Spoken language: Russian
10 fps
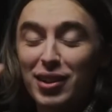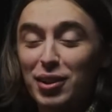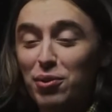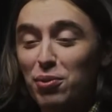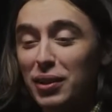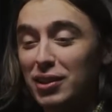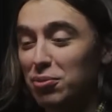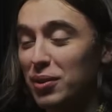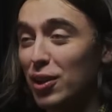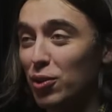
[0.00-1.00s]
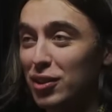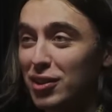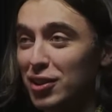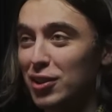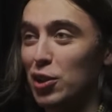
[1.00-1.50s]
ты не влюбляйся в меня, но я с
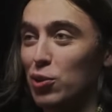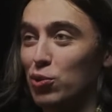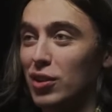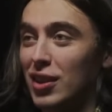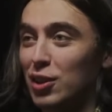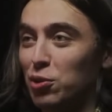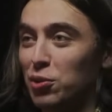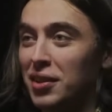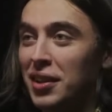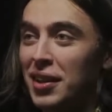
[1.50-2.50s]
не стены уже крашу